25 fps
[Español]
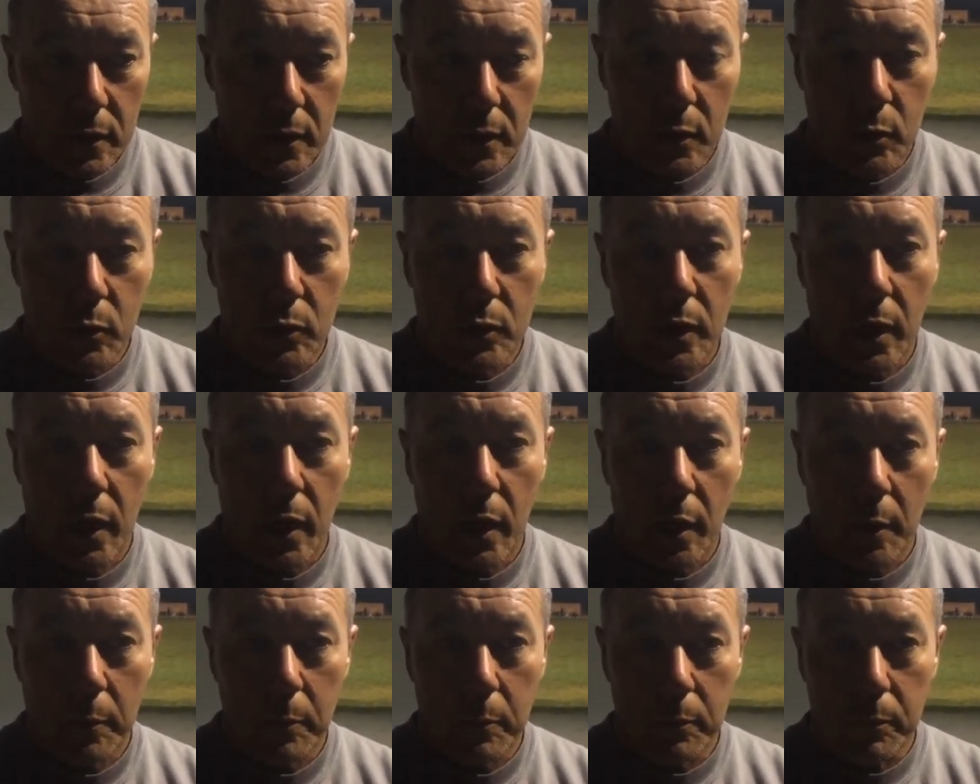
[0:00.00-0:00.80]
es una
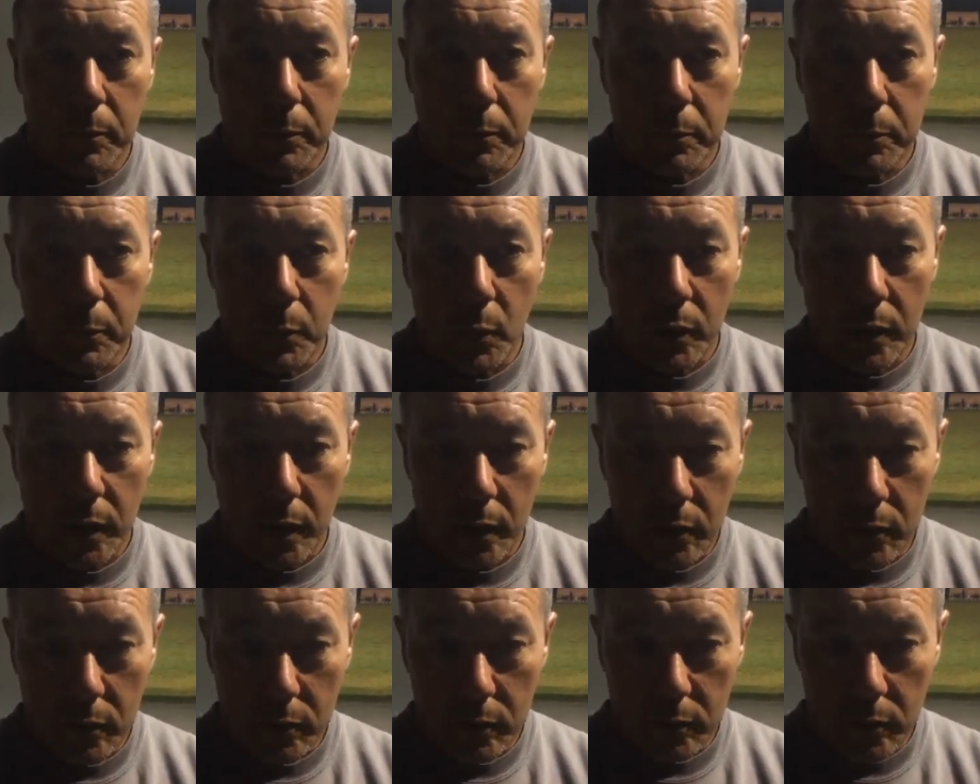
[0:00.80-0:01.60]
de las
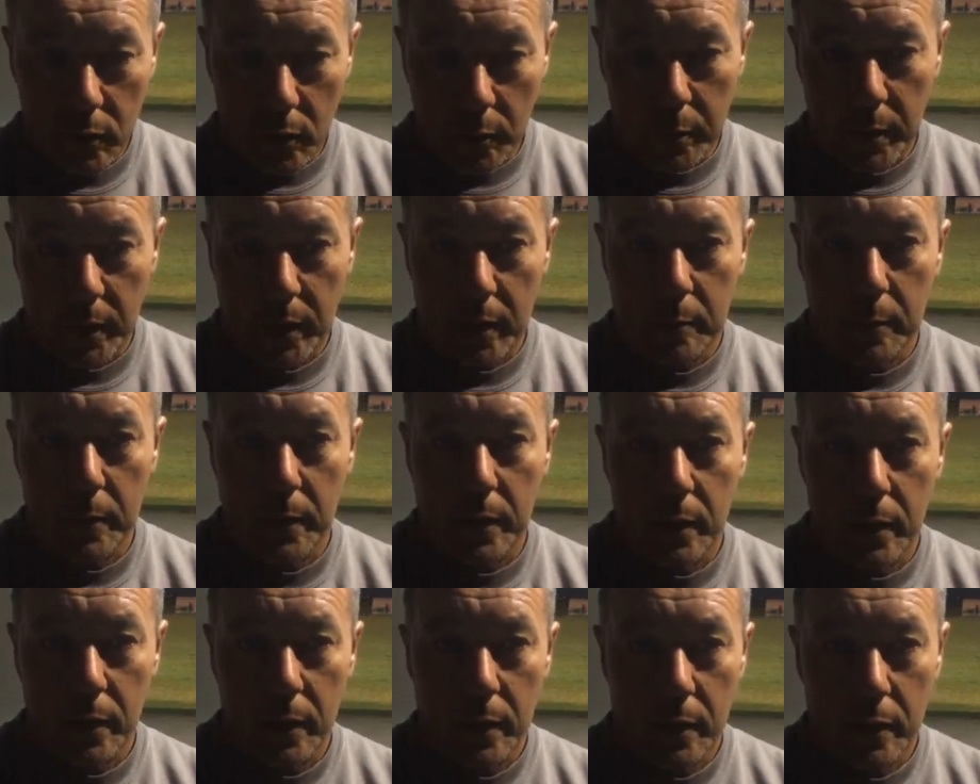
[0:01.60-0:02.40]
pocas copas que
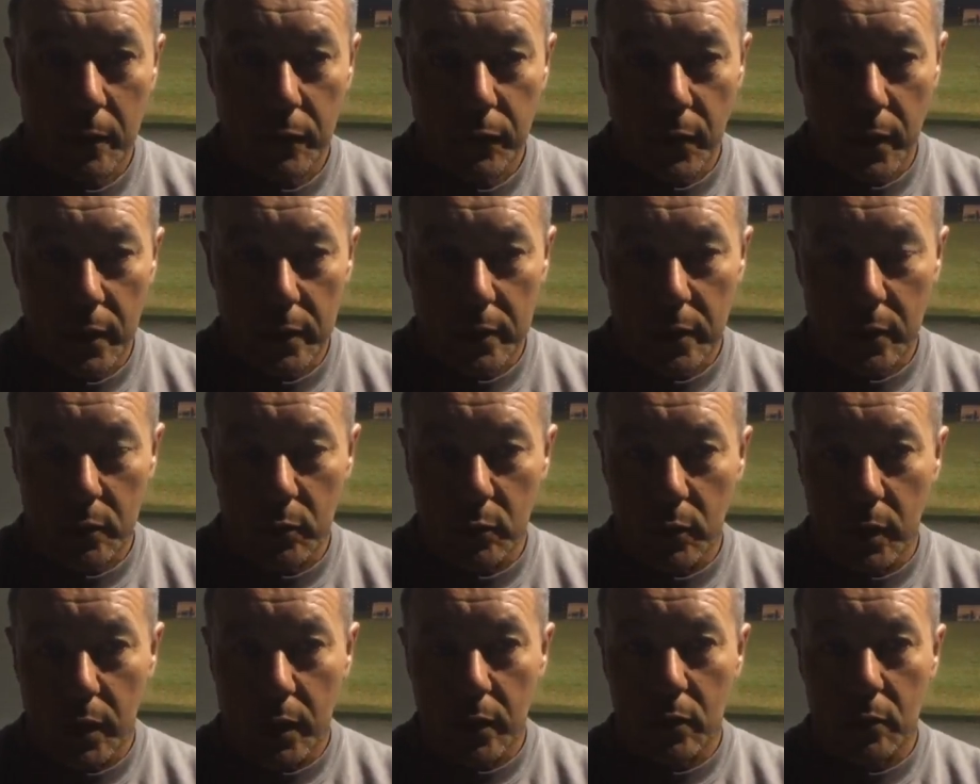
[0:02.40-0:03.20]
me falta
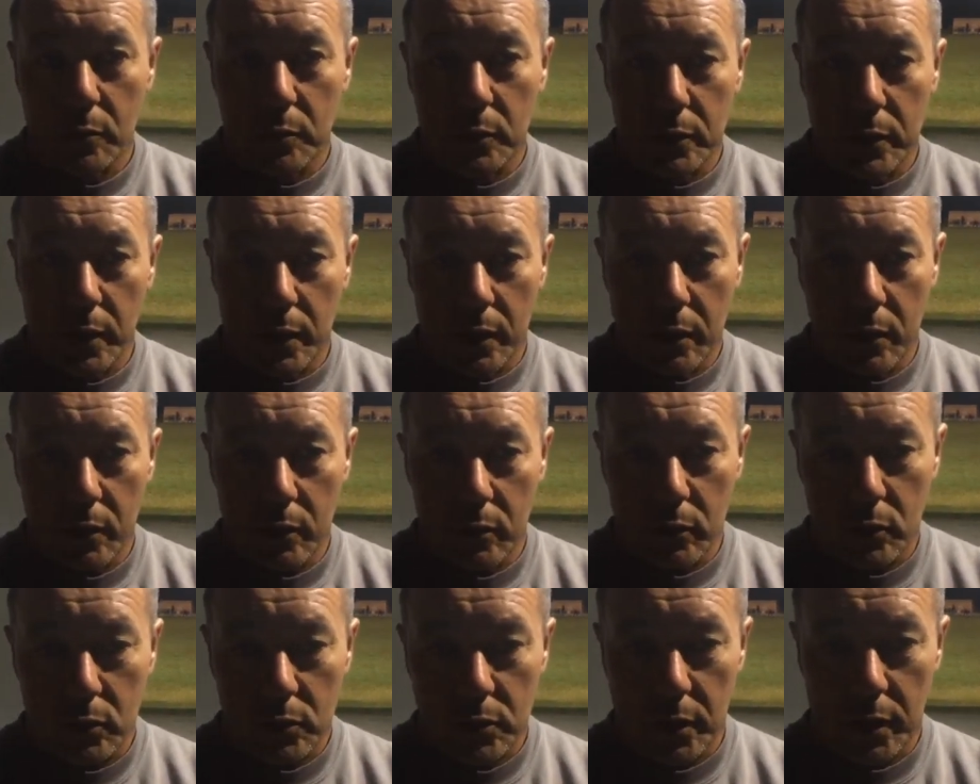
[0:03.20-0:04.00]
jugar como
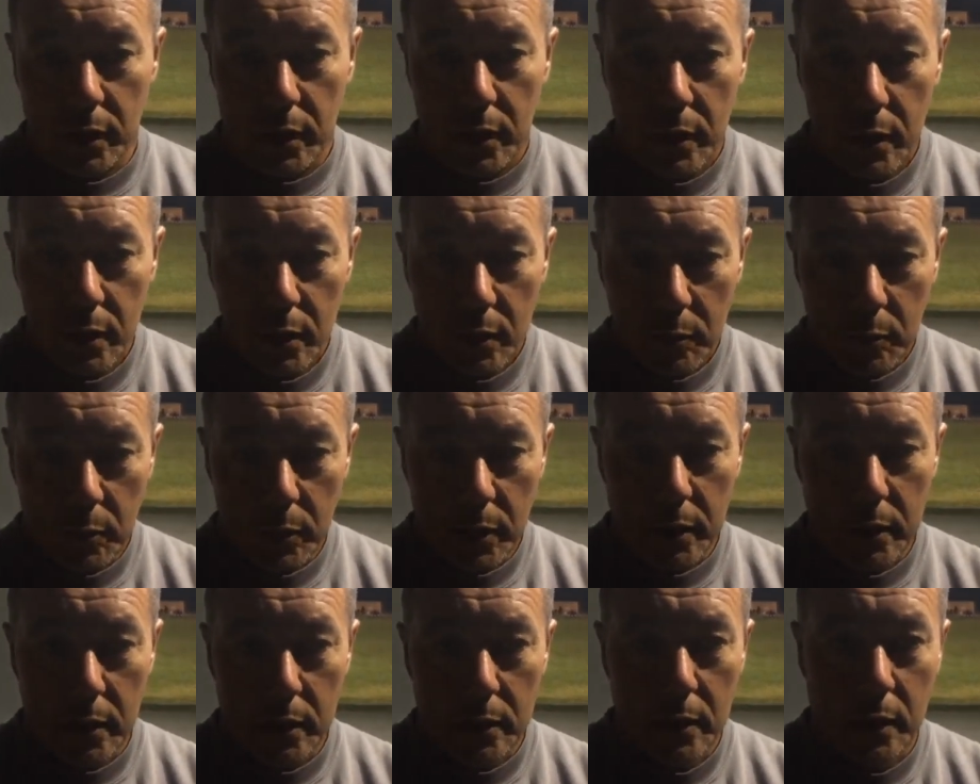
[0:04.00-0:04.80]
técnico, entonces
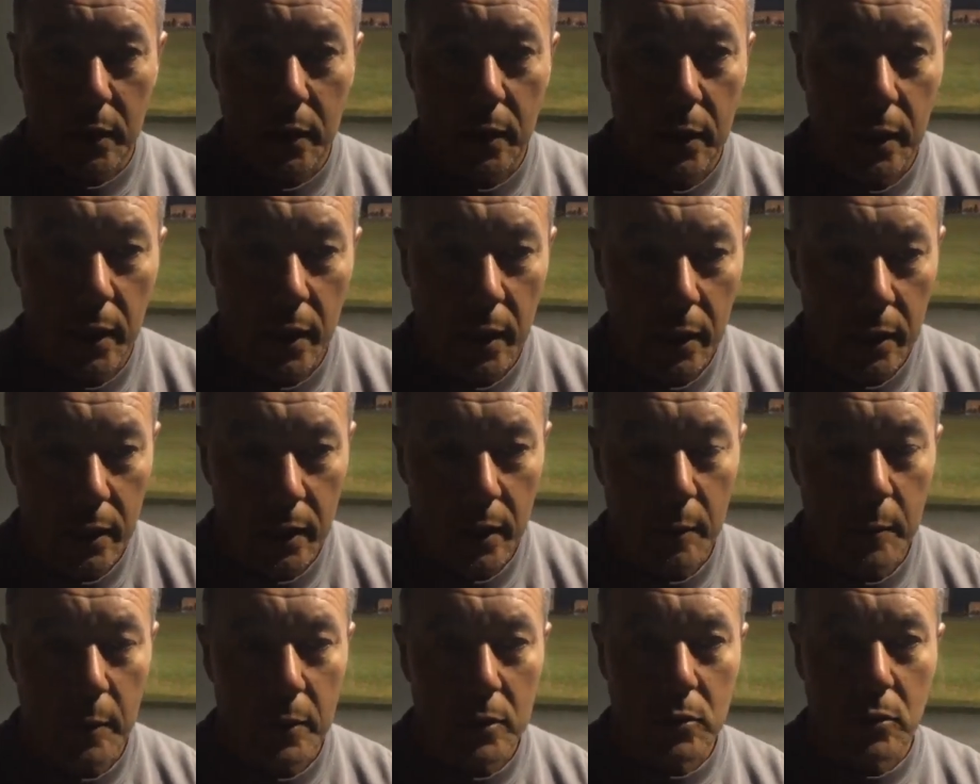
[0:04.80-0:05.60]
voy a tratar de
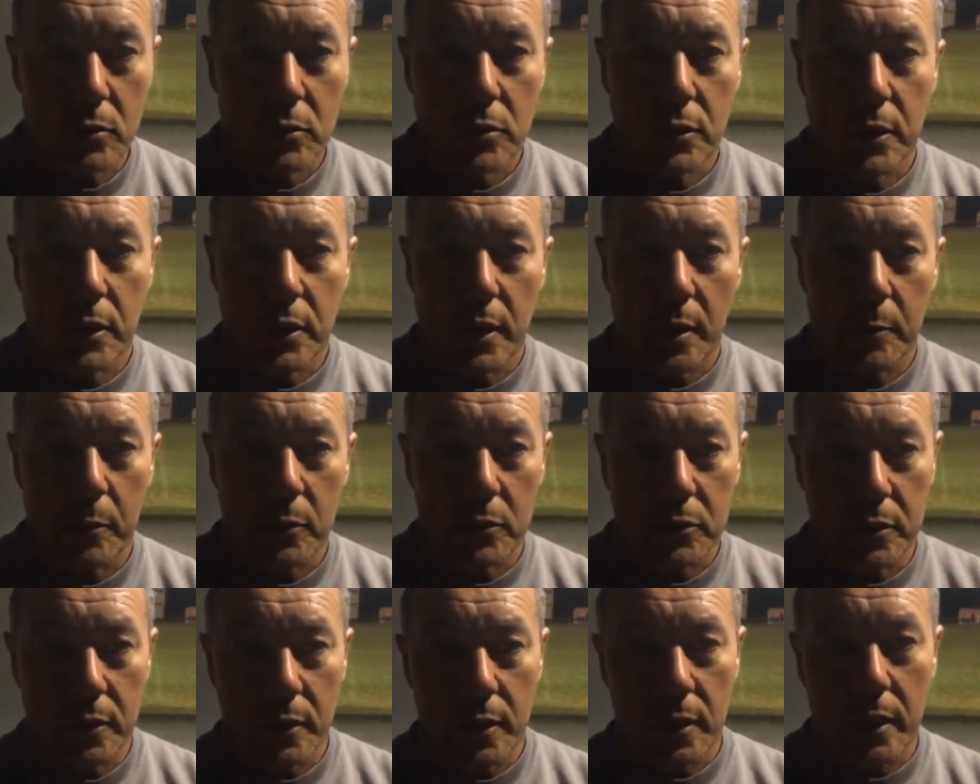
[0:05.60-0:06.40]
darle la mayor seriedad
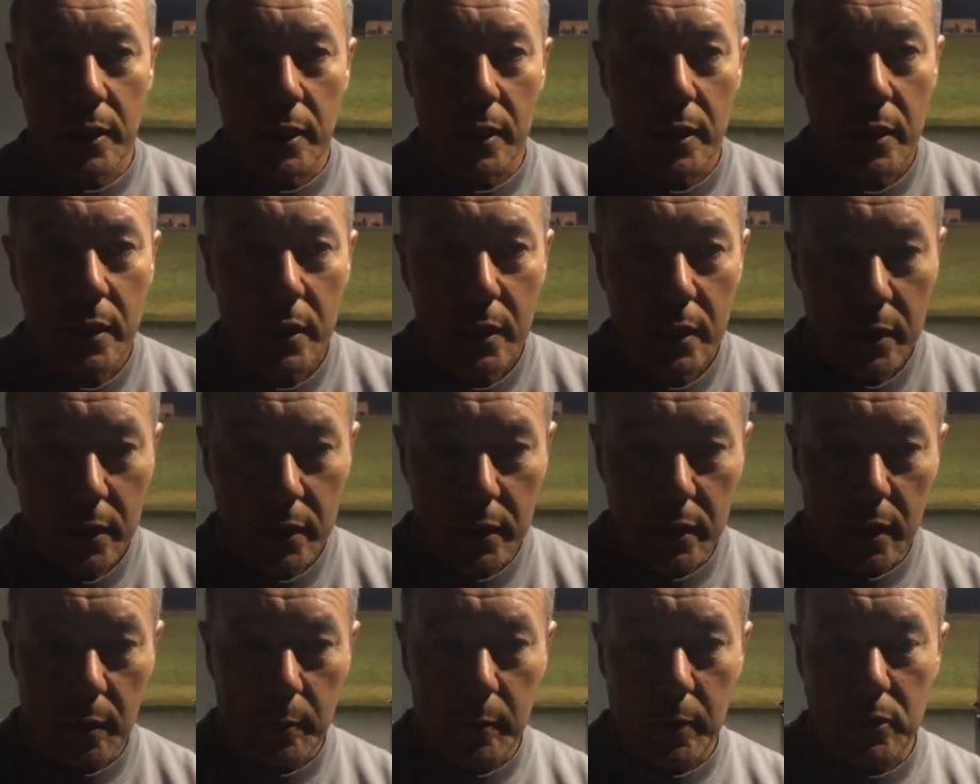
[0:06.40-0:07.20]
posible
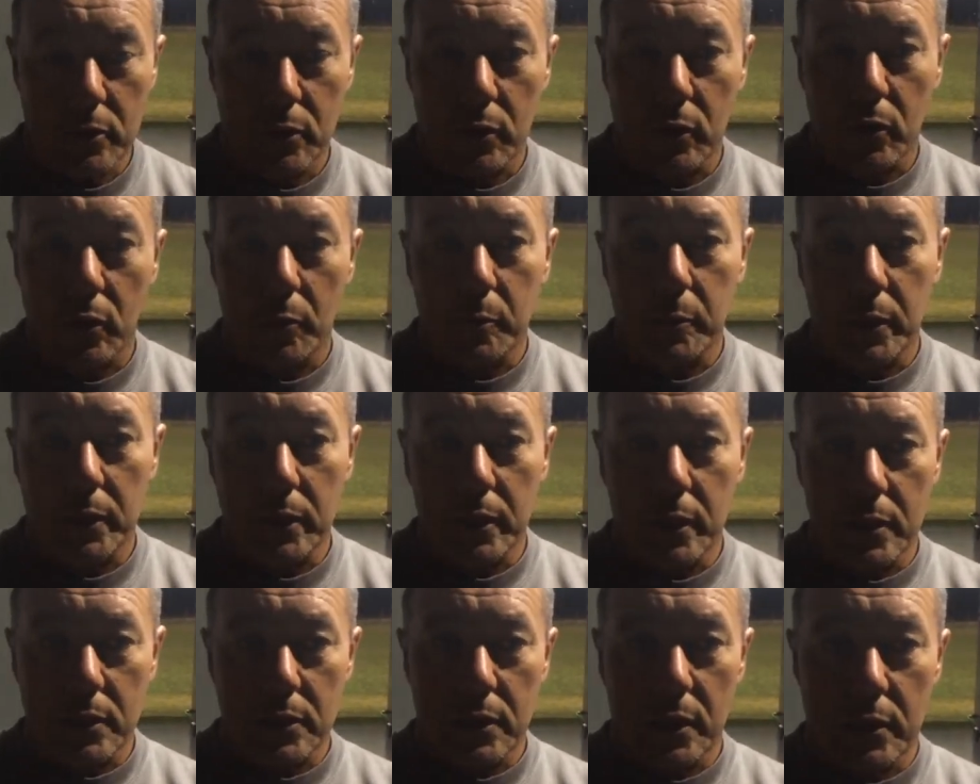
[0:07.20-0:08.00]
y la mayor
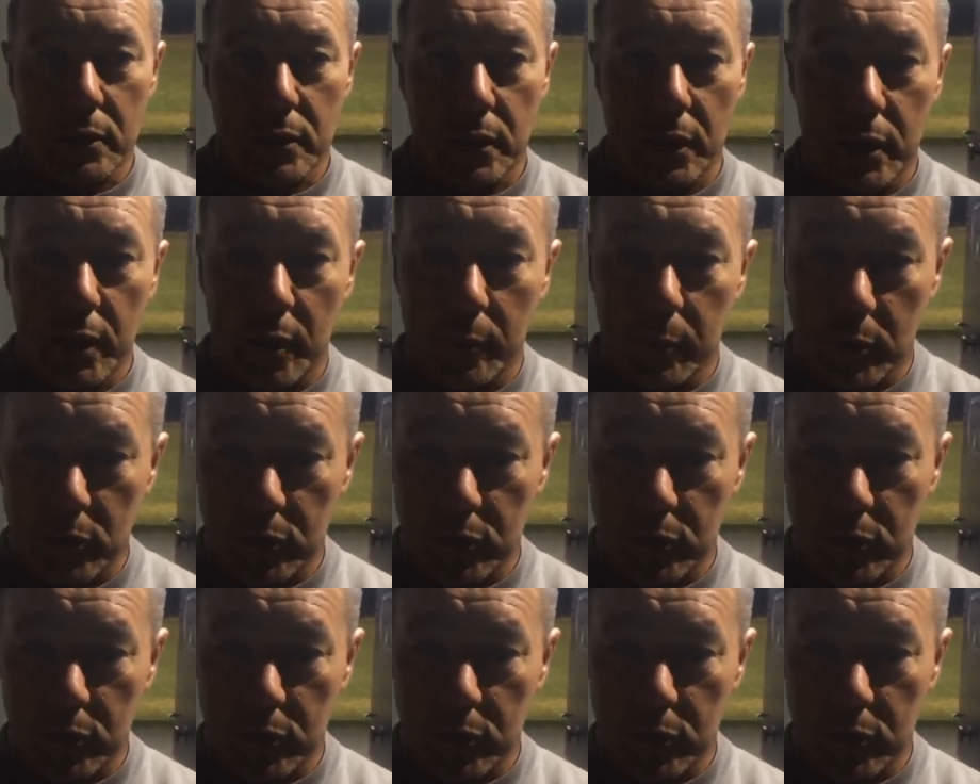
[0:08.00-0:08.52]
competencia seria